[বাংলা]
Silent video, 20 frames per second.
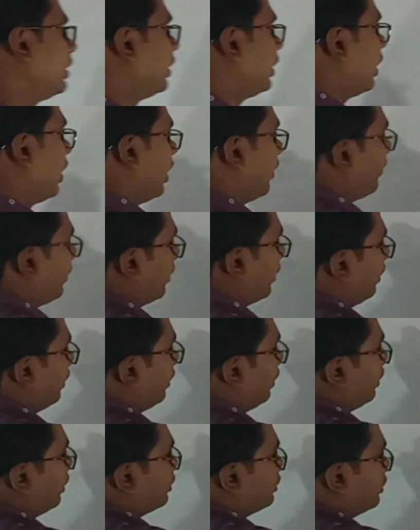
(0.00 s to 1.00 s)
আমরা
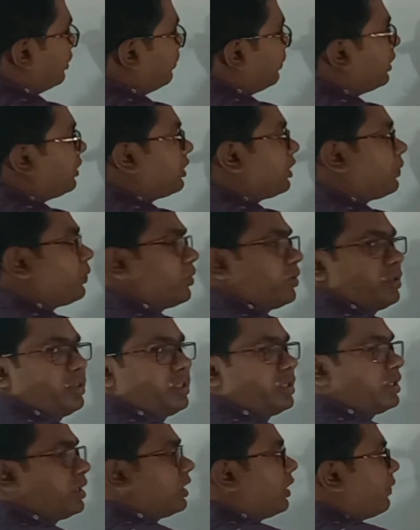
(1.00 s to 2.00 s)
যে বৃত্তের পরিধি
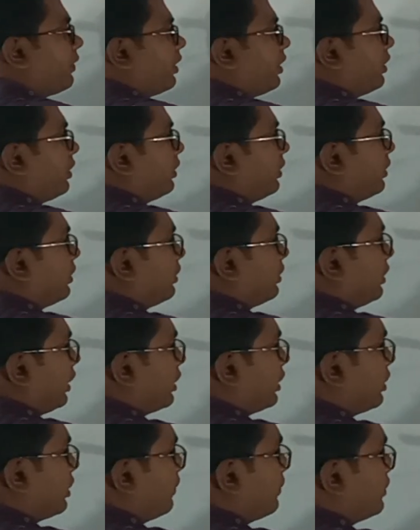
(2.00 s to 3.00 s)
আমরা
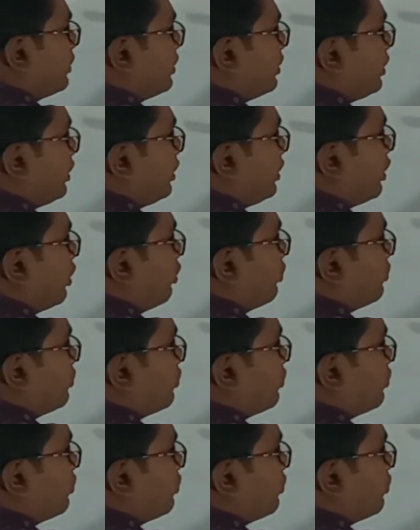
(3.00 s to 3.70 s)
দেখেছিলাম সি ইকাল টু